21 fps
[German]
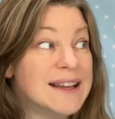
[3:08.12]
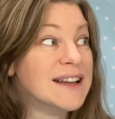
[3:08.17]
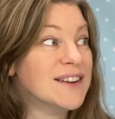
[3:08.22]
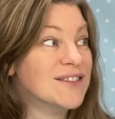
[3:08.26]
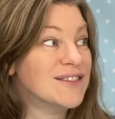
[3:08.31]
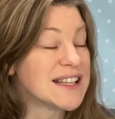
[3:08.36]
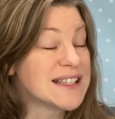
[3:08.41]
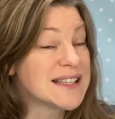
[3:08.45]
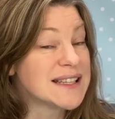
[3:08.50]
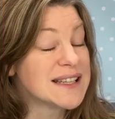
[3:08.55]

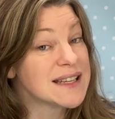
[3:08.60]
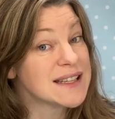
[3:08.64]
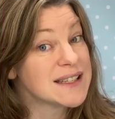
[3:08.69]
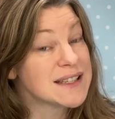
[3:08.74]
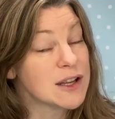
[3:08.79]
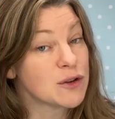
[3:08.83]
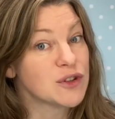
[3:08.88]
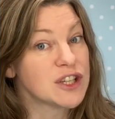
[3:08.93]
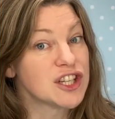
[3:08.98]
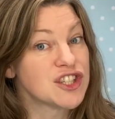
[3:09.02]
Was ist
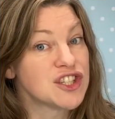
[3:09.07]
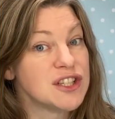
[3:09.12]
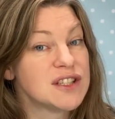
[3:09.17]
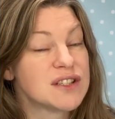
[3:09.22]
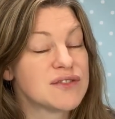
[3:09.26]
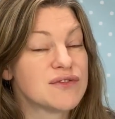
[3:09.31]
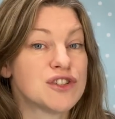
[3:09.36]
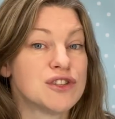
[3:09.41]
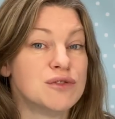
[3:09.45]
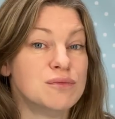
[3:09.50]
jetzt der Unterschied
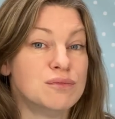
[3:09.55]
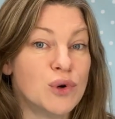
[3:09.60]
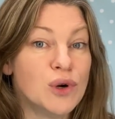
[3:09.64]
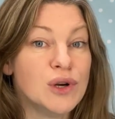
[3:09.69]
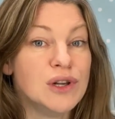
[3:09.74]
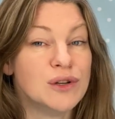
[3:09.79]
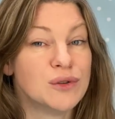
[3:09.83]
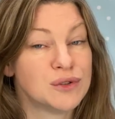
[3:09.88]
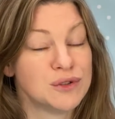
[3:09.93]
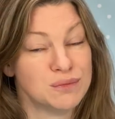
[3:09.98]
zwischen
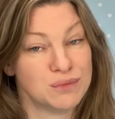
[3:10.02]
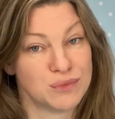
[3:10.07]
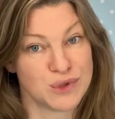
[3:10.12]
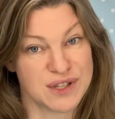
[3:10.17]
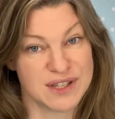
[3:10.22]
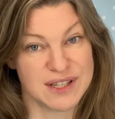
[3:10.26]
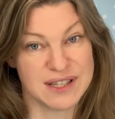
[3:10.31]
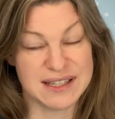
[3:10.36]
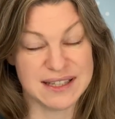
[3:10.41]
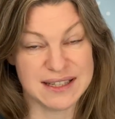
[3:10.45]
Mull und
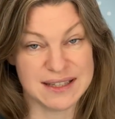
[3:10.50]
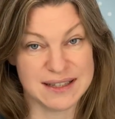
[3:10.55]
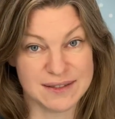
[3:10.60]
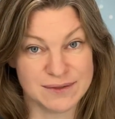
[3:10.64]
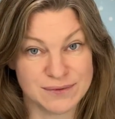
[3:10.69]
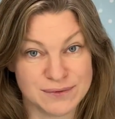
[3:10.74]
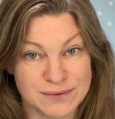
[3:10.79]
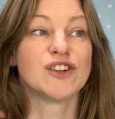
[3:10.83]
Musselin?